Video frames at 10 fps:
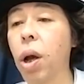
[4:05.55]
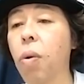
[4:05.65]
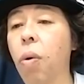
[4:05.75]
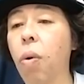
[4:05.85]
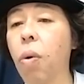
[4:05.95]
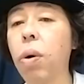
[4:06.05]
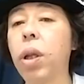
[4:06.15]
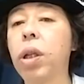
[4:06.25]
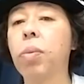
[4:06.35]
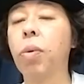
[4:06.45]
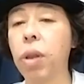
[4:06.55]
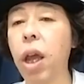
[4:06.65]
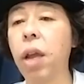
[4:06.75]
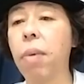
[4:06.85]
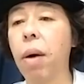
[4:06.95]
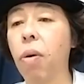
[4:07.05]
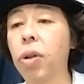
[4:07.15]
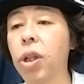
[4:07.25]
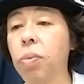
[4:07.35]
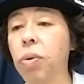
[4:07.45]
結構多いですもんね、今
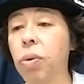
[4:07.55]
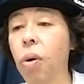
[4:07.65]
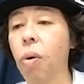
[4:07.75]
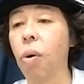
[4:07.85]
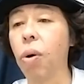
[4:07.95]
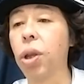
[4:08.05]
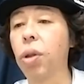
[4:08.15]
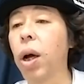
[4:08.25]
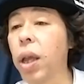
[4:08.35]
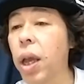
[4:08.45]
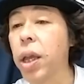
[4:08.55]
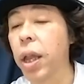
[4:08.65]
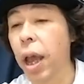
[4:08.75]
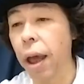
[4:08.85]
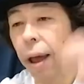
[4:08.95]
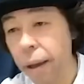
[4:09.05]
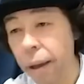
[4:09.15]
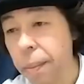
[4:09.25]
も自分のコーヒーとかね、家で